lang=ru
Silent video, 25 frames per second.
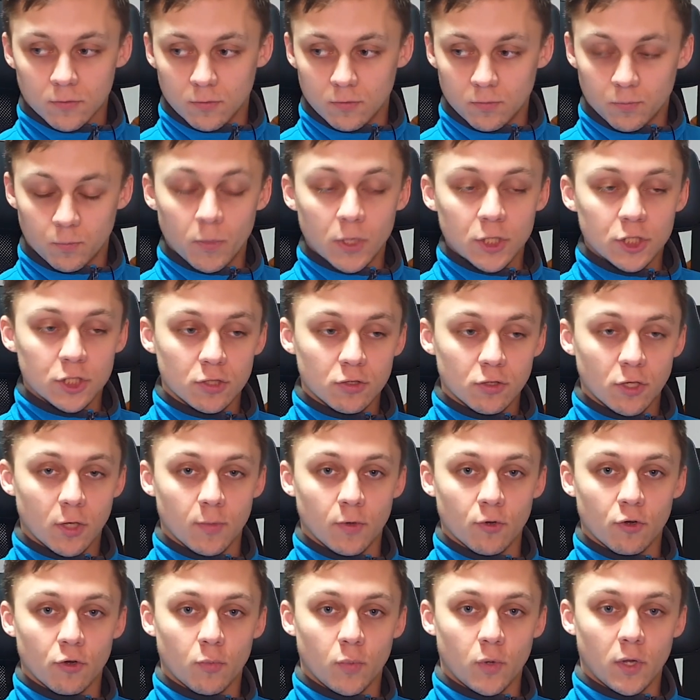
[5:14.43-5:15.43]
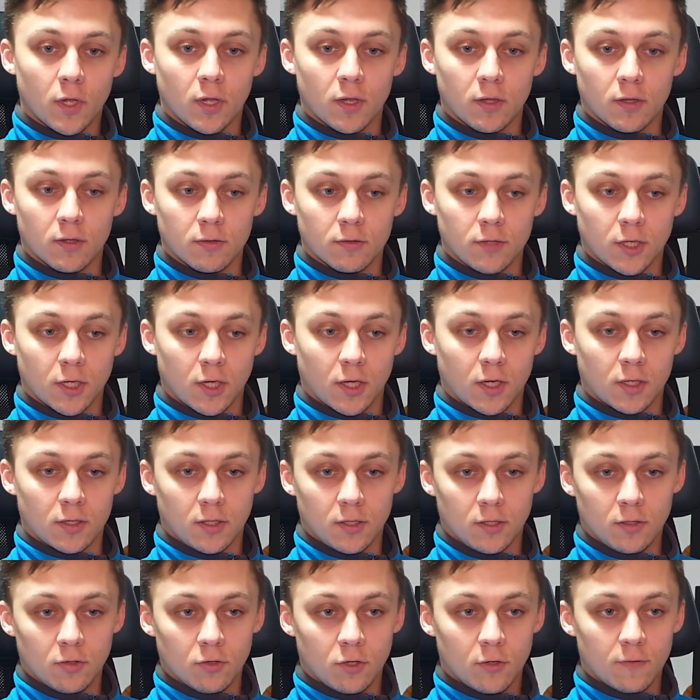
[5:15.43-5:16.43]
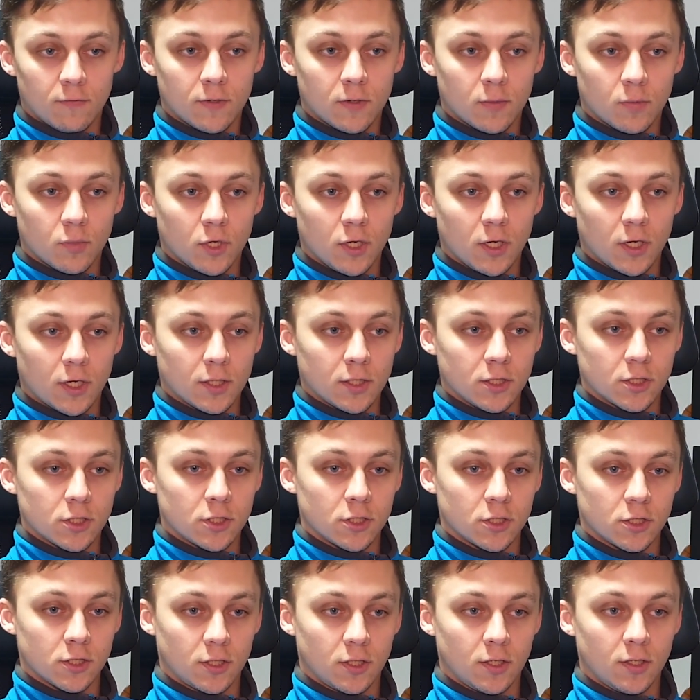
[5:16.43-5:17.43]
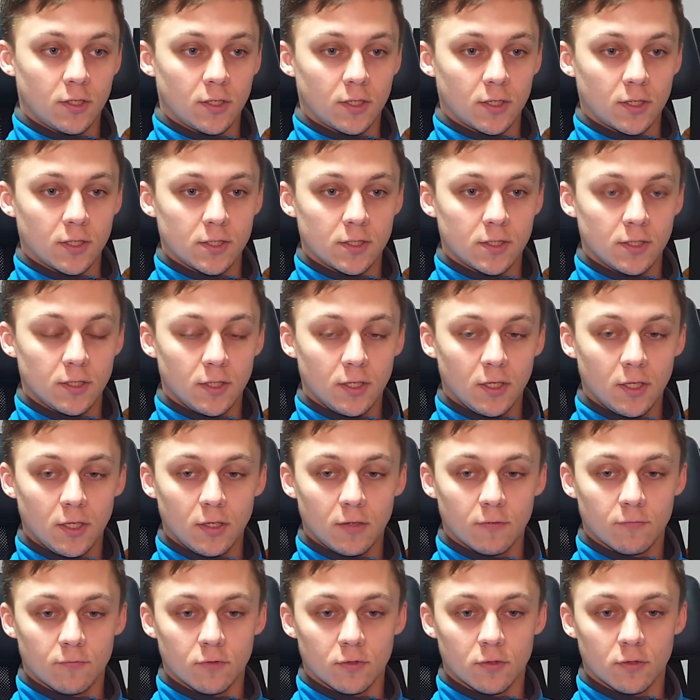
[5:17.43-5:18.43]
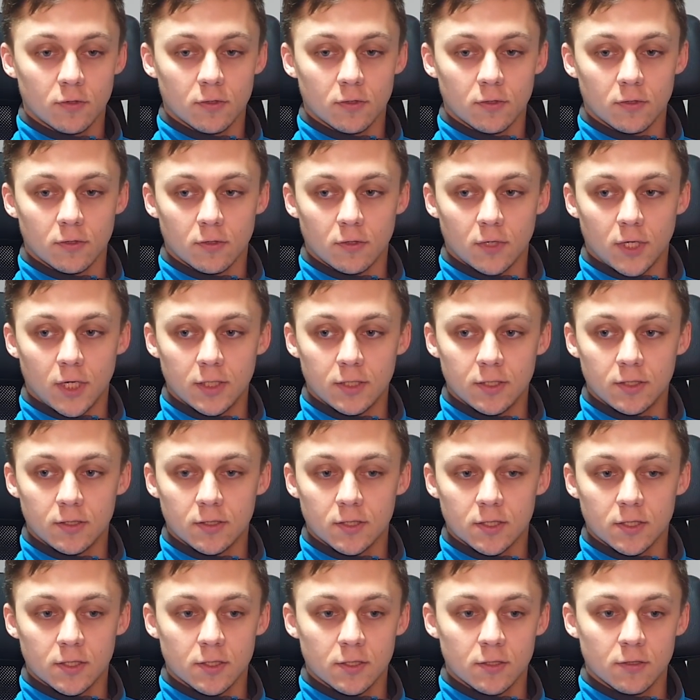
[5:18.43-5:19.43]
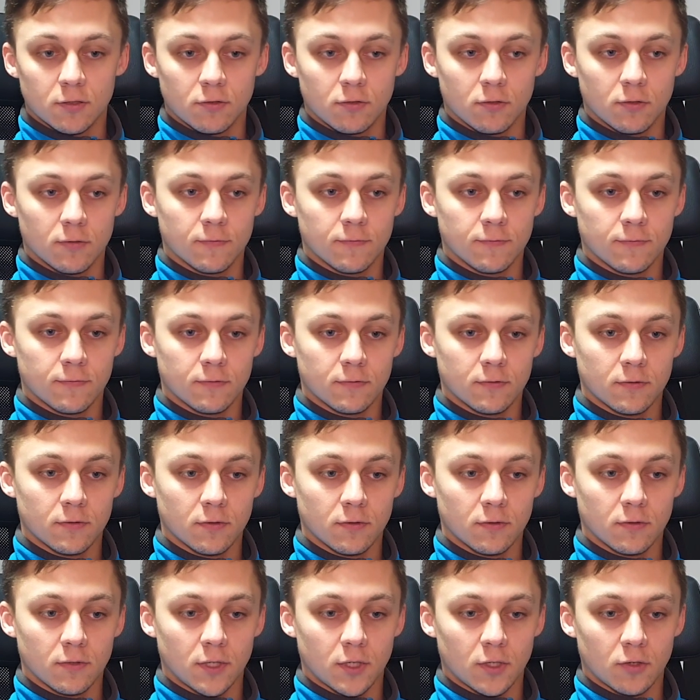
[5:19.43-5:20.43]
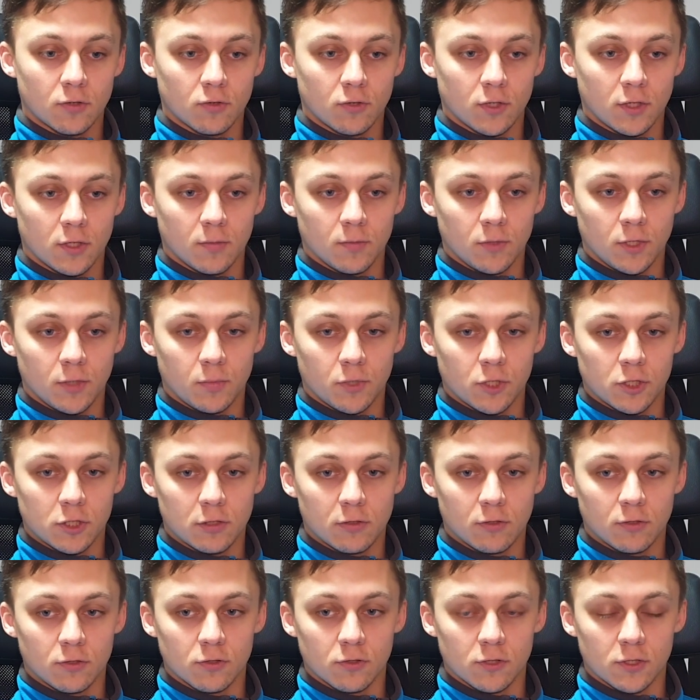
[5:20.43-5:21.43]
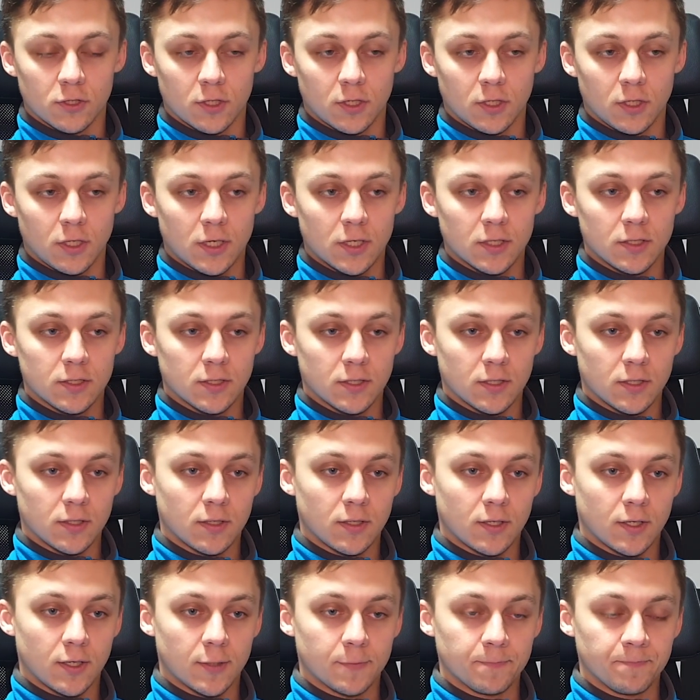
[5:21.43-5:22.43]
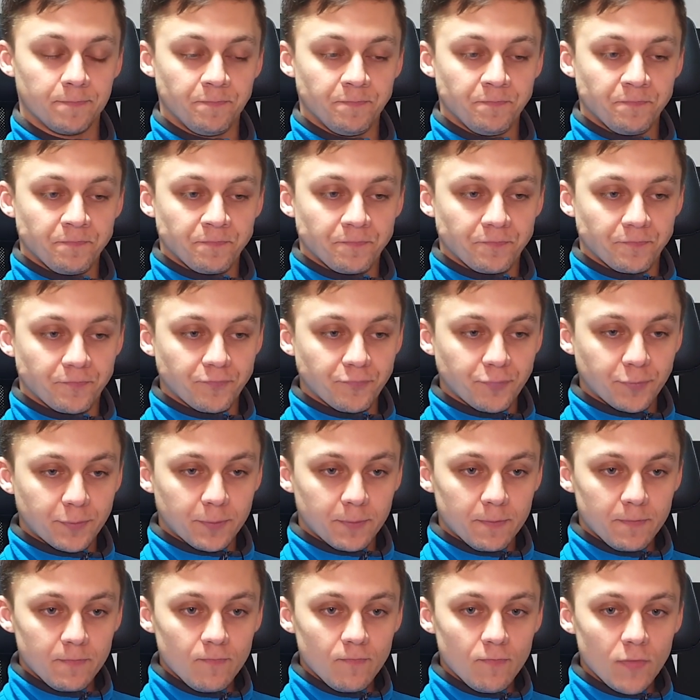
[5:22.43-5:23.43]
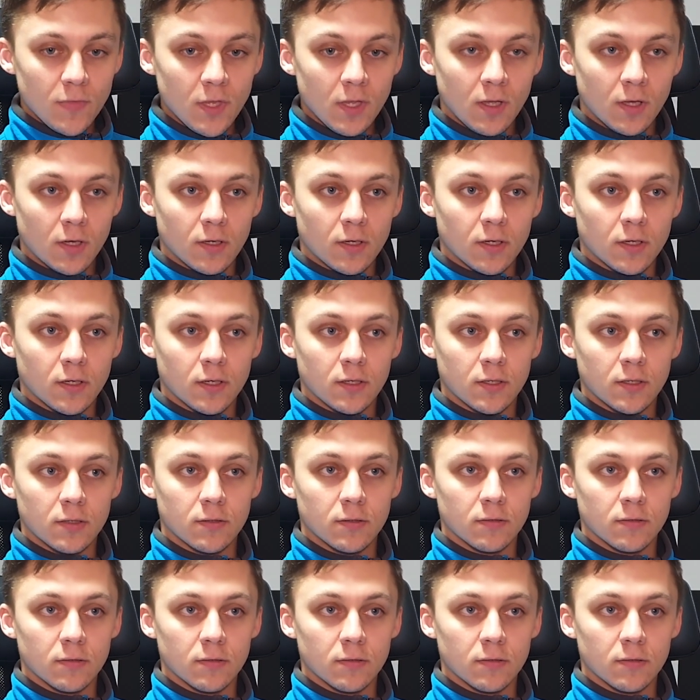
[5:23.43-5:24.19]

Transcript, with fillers: Машину я покупал, так как она не новая, были, конечно же, какие-то косяки. И вот э, один из косяков, э, который мне пришлось устранять, это э,